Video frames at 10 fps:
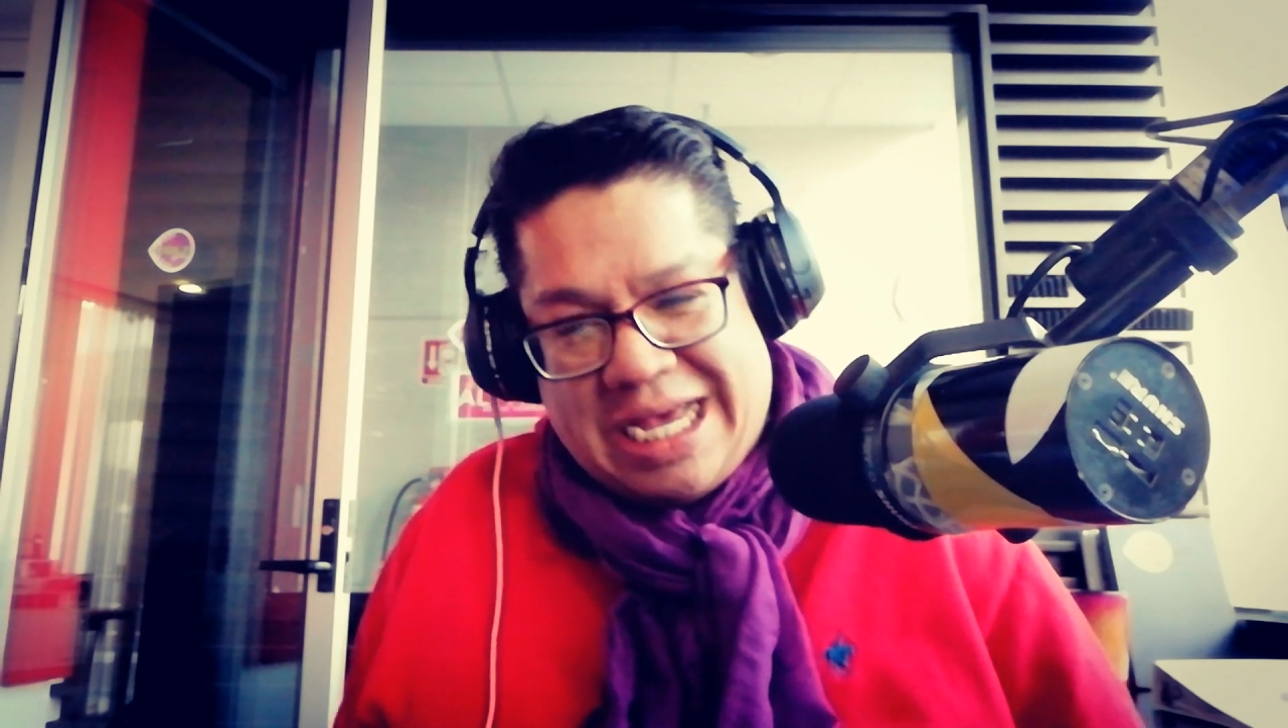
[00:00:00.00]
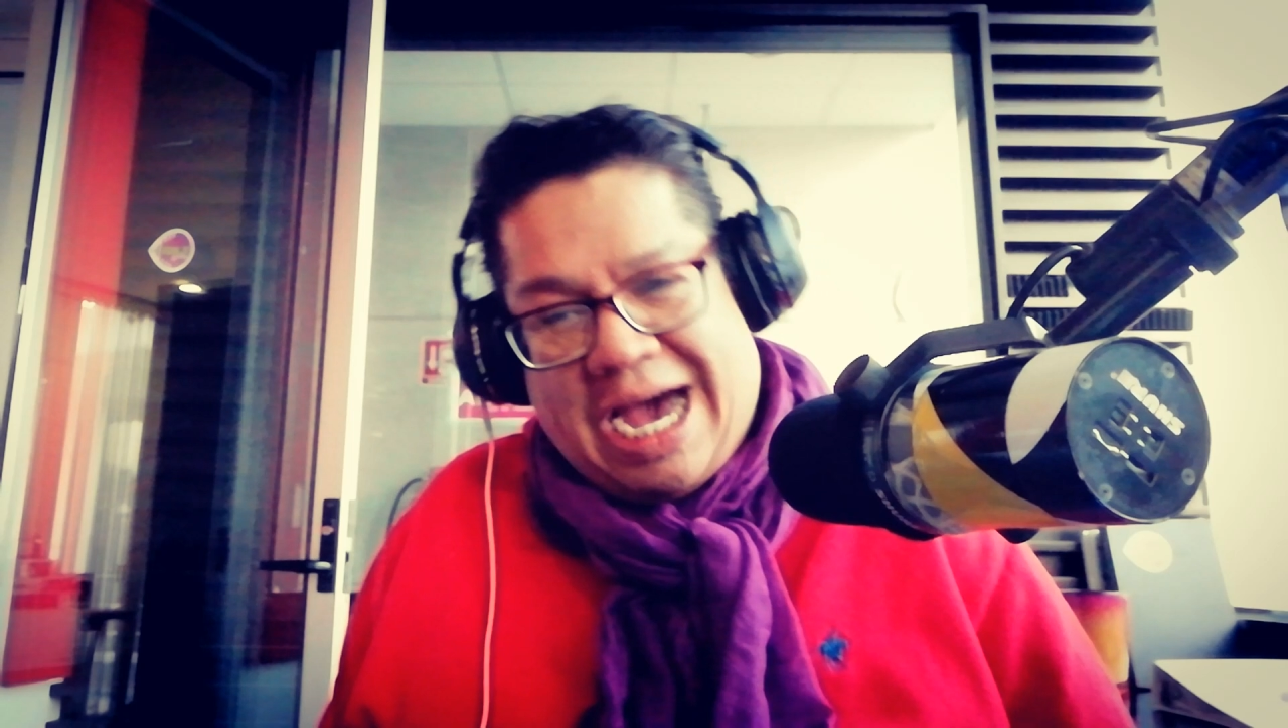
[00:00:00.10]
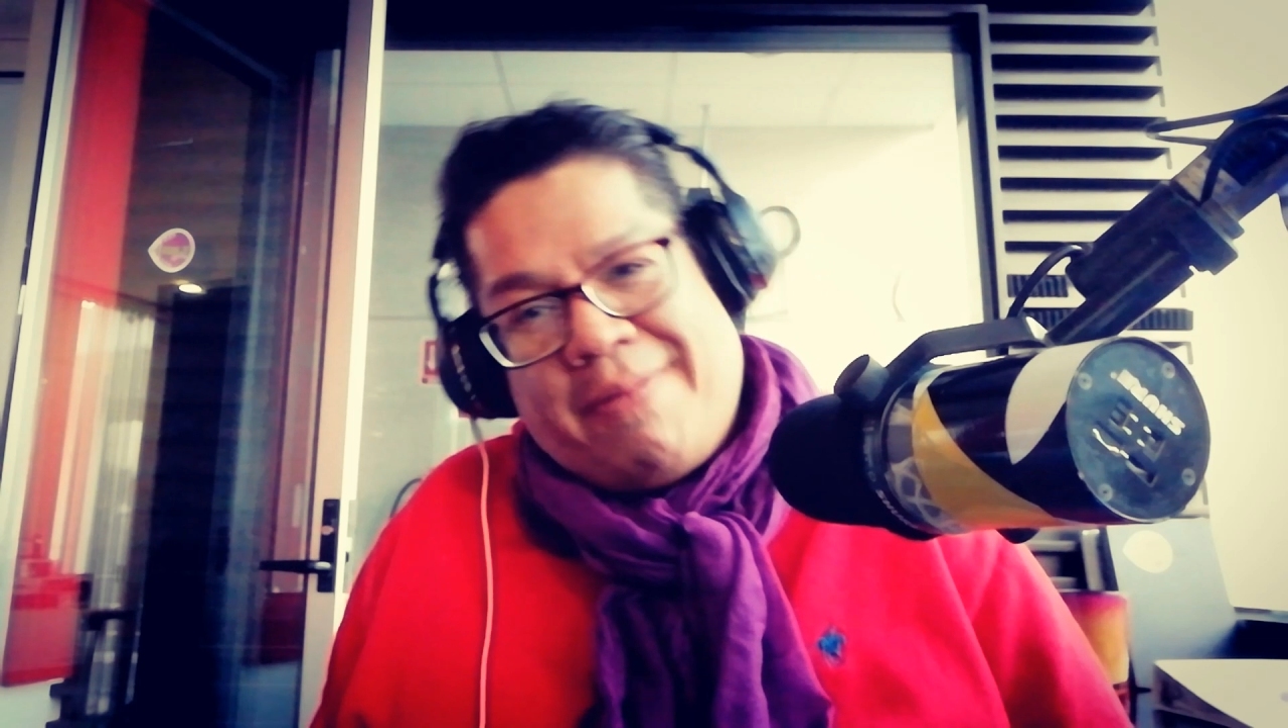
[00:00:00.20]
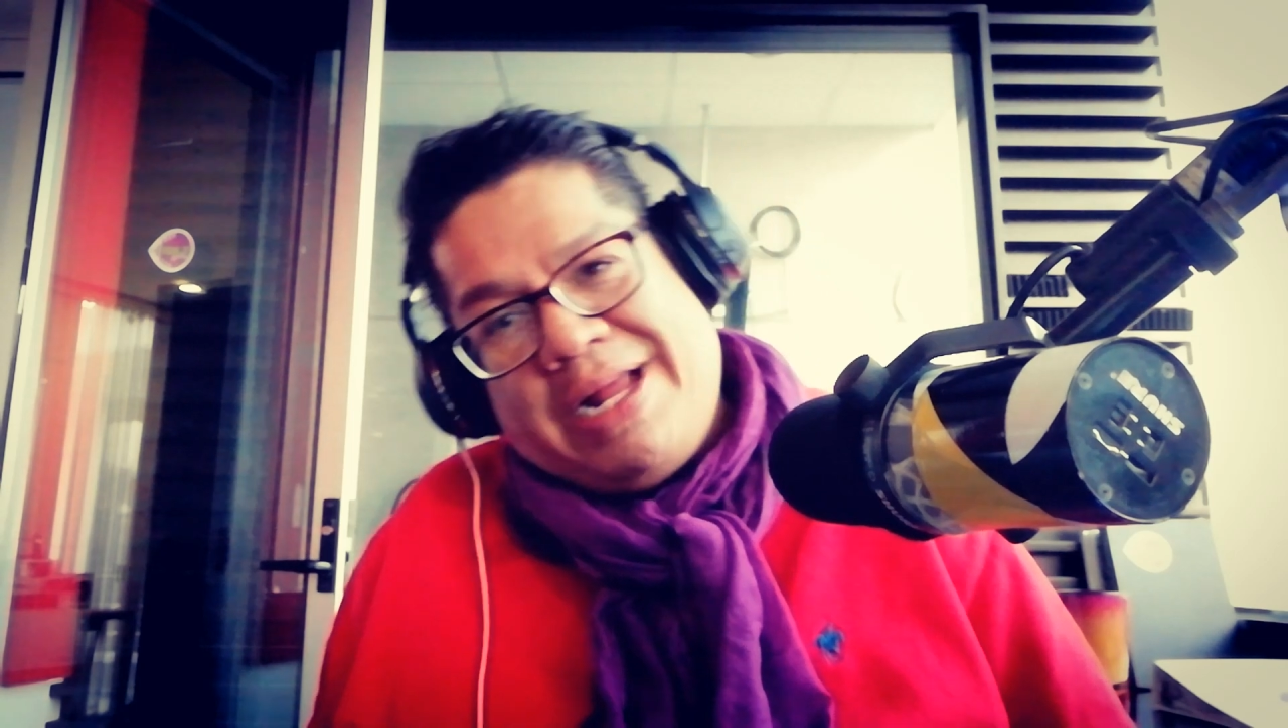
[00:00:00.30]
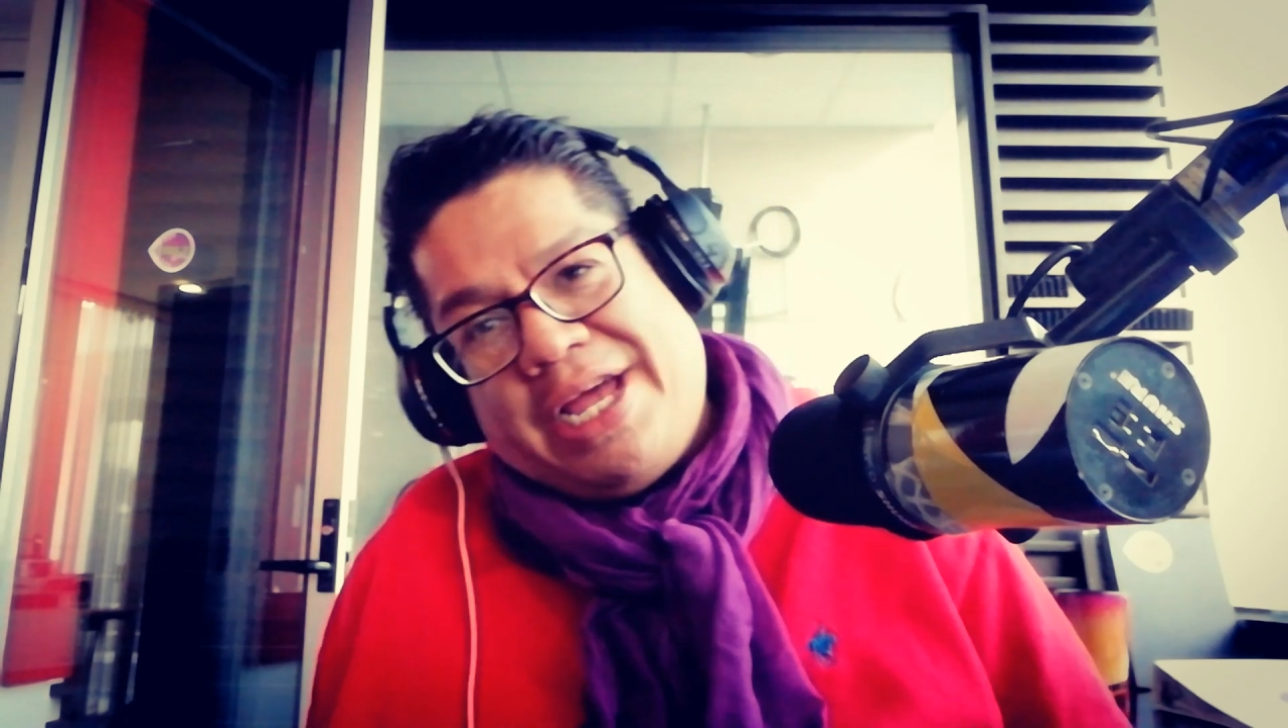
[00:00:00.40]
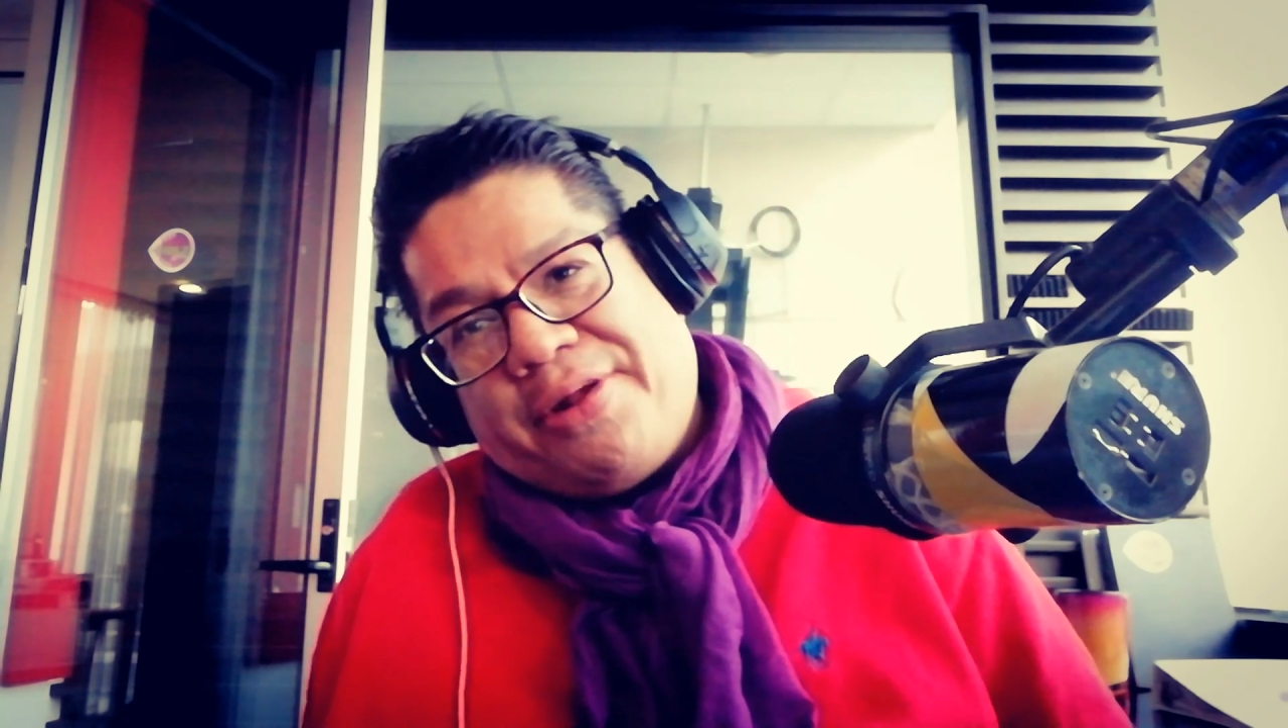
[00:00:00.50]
habrá que